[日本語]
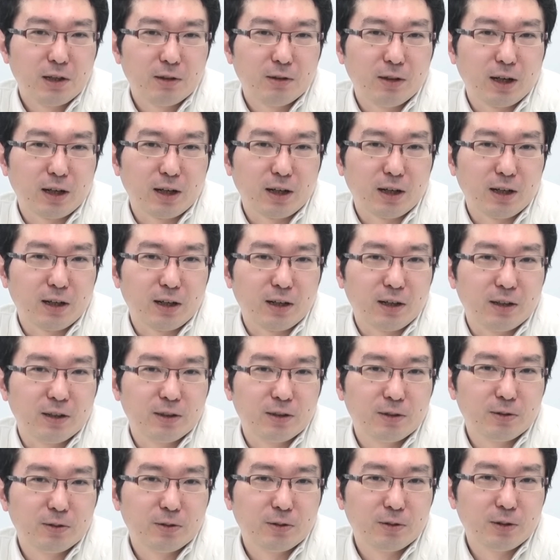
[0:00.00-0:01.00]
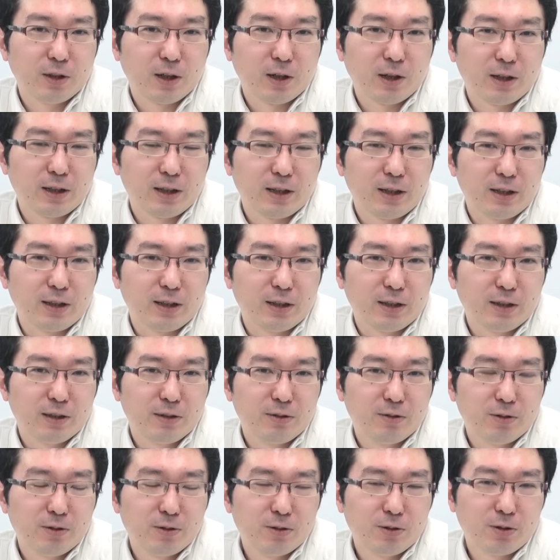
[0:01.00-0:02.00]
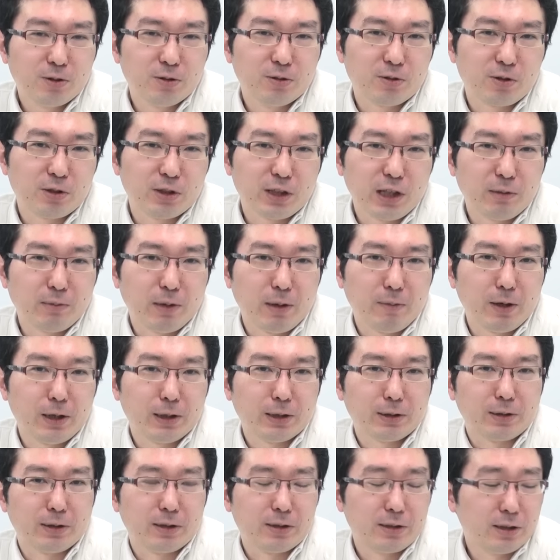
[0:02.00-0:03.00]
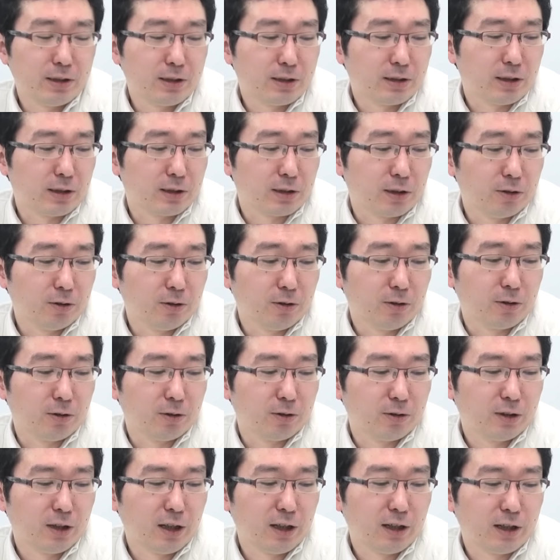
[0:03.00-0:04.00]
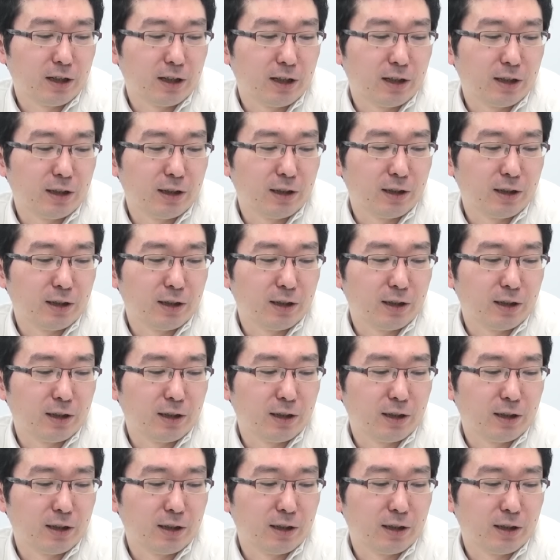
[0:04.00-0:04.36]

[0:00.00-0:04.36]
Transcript: なんかやはりニュース女子の取材も甘かったのは事実ですけど何か